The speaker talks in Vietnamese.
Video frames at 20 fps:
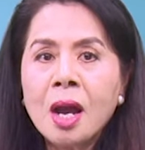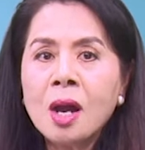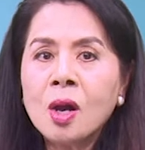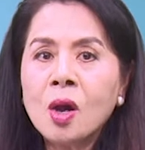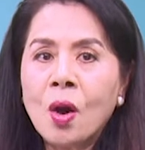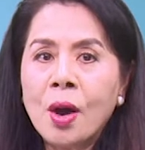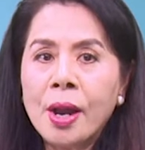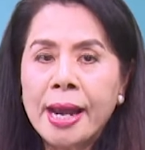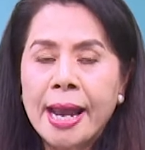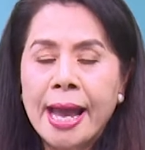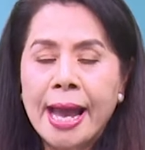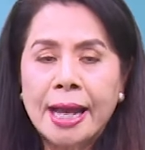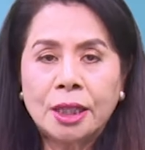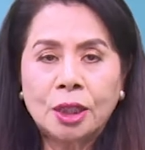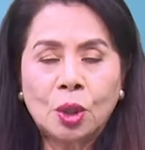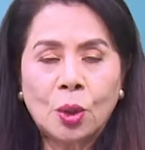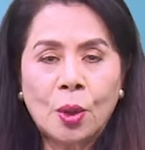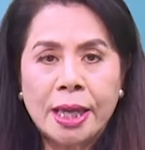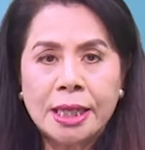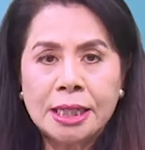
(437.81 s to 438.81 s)
gọi là
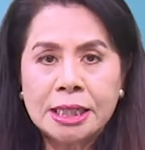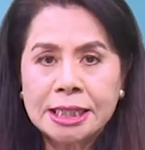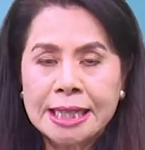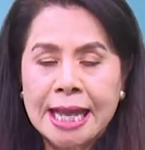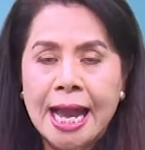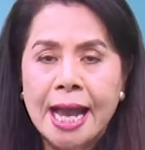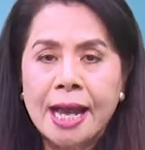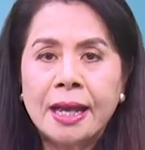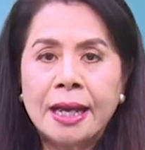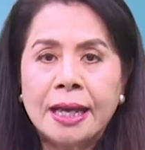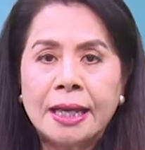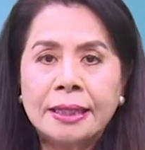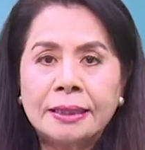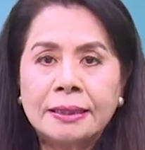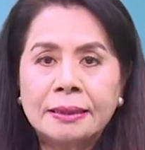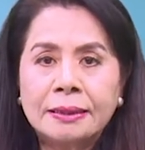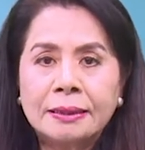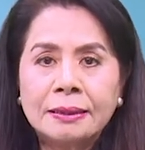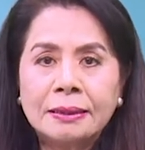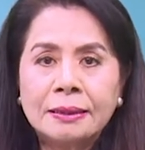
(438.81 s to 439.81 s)
tuệ xả
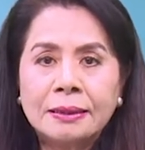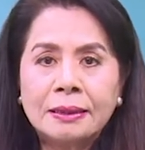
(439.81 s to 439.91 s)
hành.